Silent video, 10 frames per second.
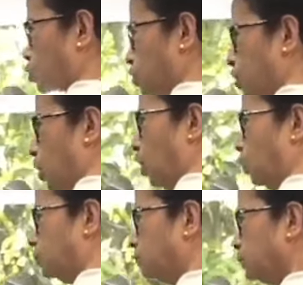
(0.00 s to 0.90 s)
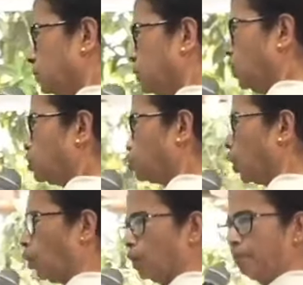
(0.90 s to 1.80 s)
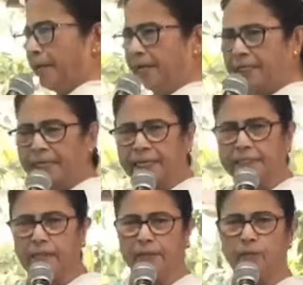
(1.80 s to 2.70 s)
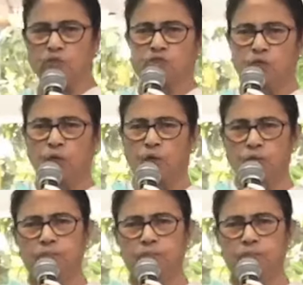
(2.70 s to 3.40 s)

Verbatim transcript: তখন ছিল যখন মেয়েটা কেঁদে বেরোচ্ছিল